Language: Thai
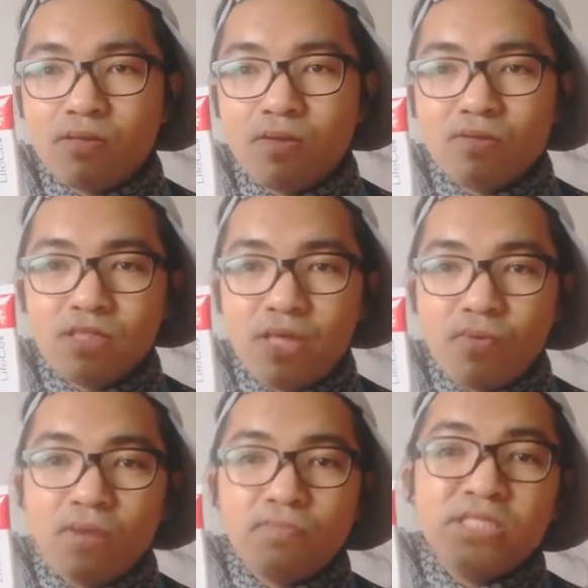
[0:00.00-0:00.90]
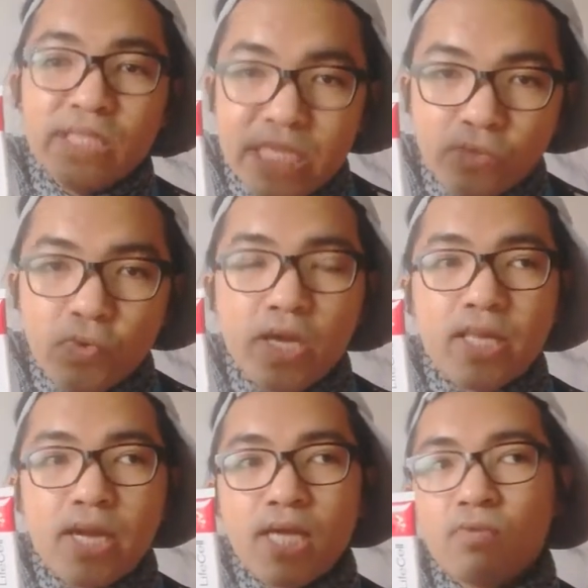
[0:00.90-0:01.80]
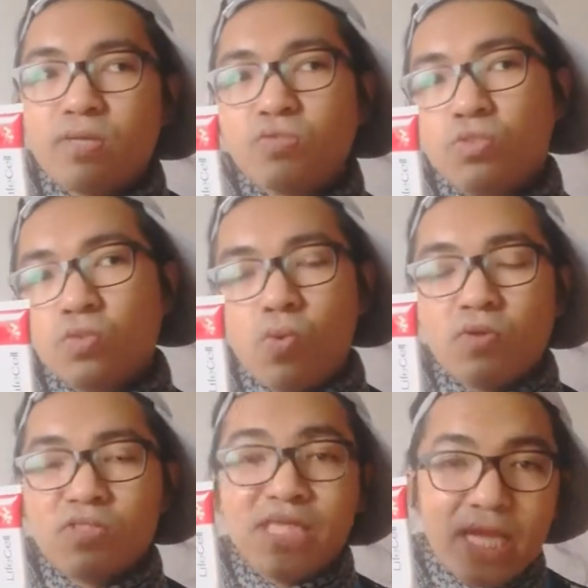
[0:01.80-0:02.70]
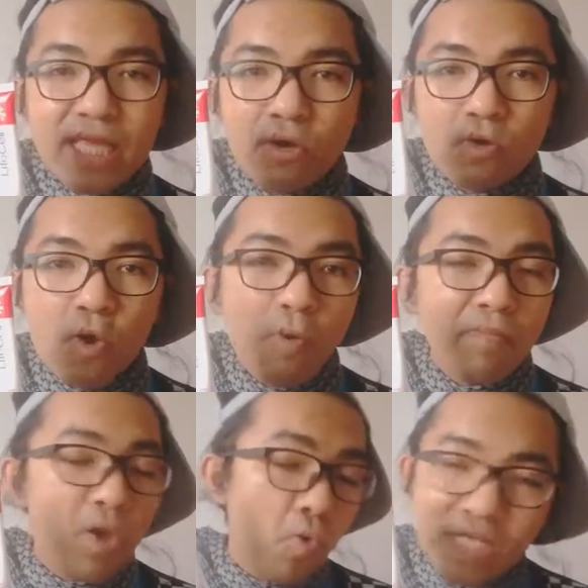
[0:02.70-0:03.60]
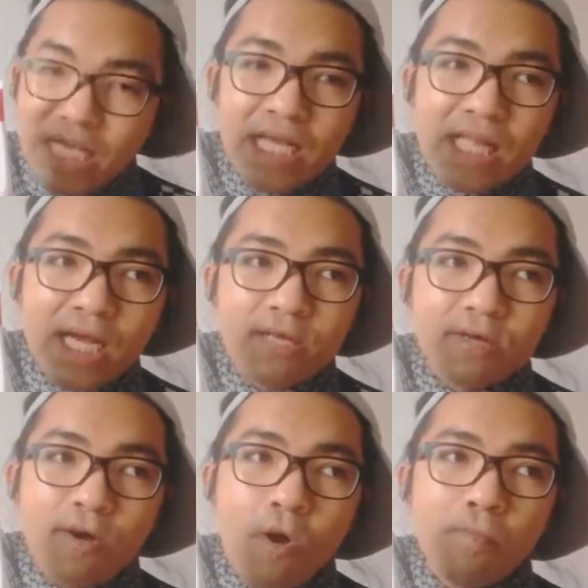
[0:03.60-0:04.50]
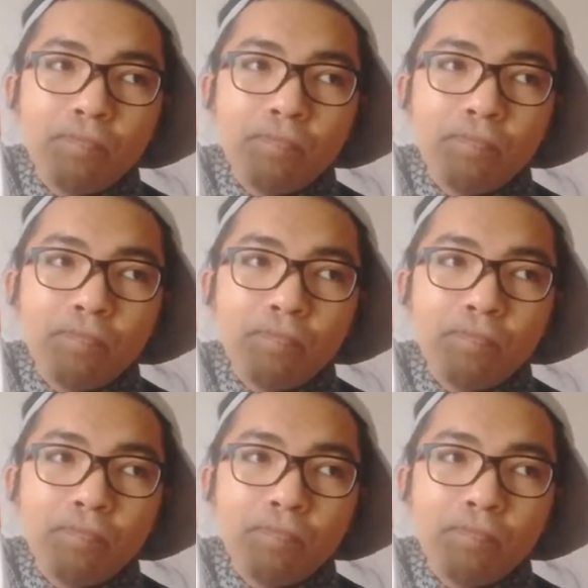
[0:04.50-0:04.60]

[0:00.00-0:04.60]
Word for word: ขอแสดงความยินดีด้วยนะคะแต่ว่าส่วนตัวเราใช้แล้วก็ไม่โอเคนะคะแล้วก็